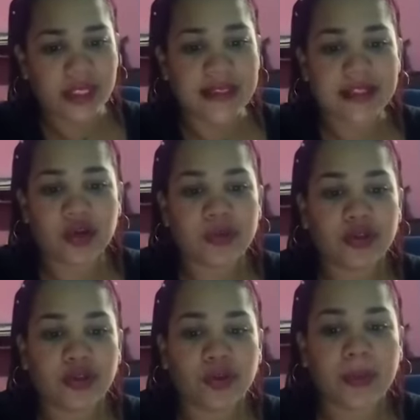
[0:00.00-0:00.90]
así como
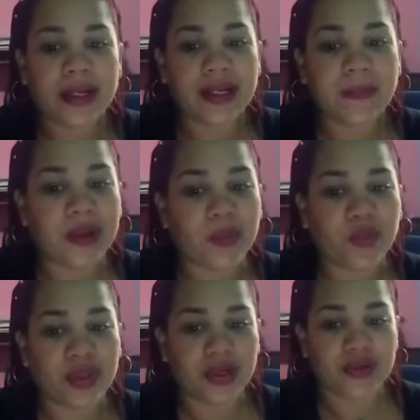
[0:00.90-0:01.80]
de otros bailes más
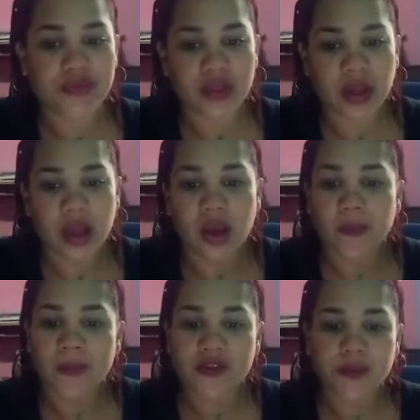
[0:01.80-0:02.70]
modernos
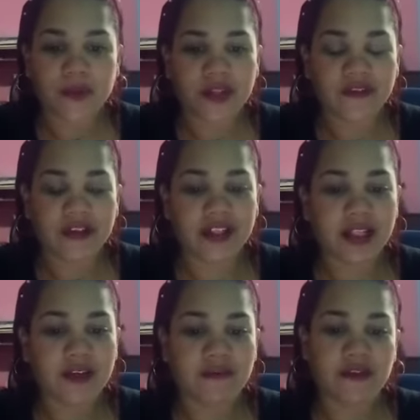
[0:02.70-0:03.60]
Pasó por
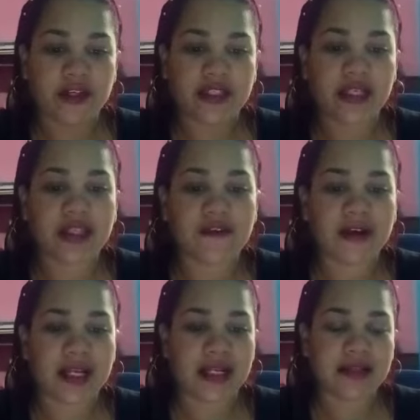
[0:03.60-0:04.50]
diferentes influencias del
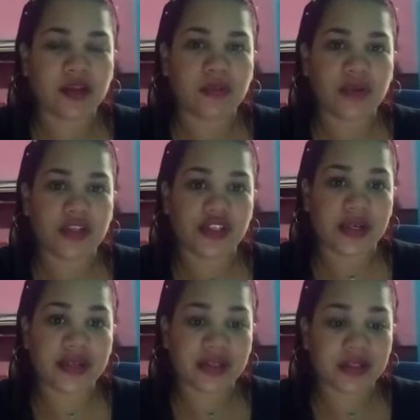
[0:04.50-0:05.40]
baile como el
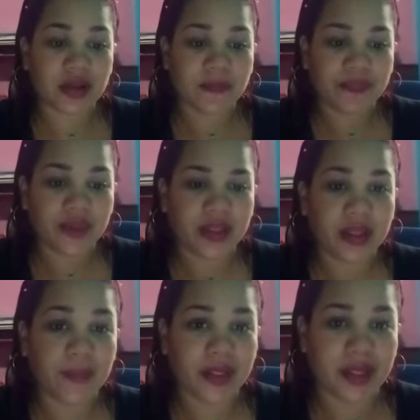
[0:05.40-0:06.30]
charleston y
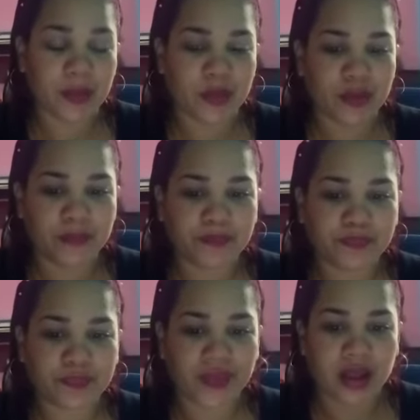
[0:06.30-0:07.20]
el big pop.
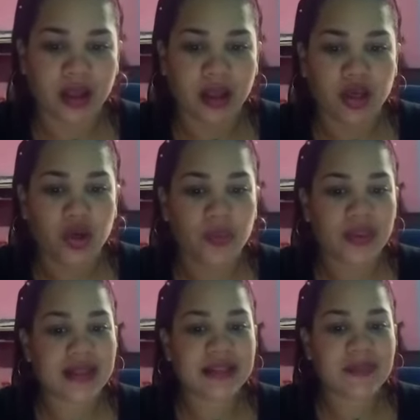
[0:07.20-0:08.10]
Como
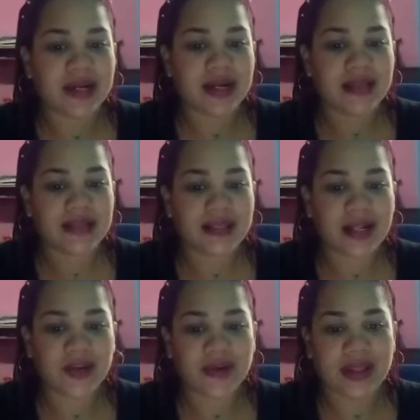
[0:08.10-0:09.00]
danza para el
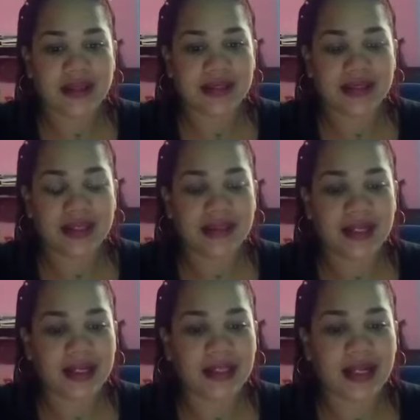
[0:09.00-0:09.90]
escenario, la danza
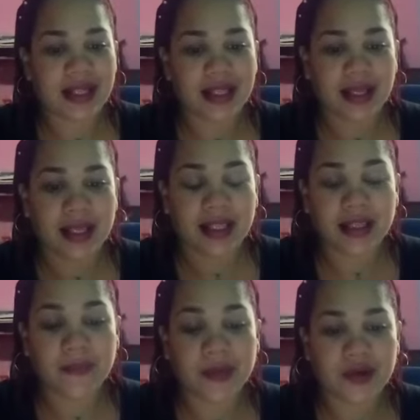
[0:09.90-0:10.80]
teatral de la década
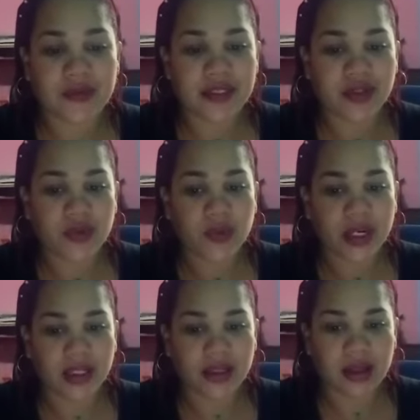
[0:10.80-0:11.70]
de
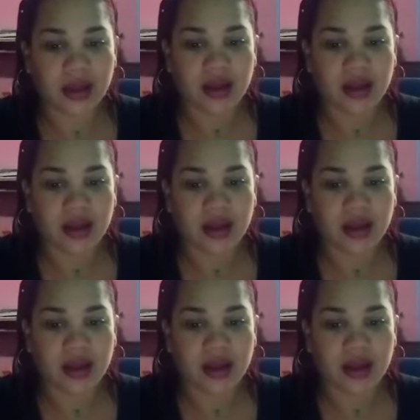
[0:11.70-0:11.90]
1940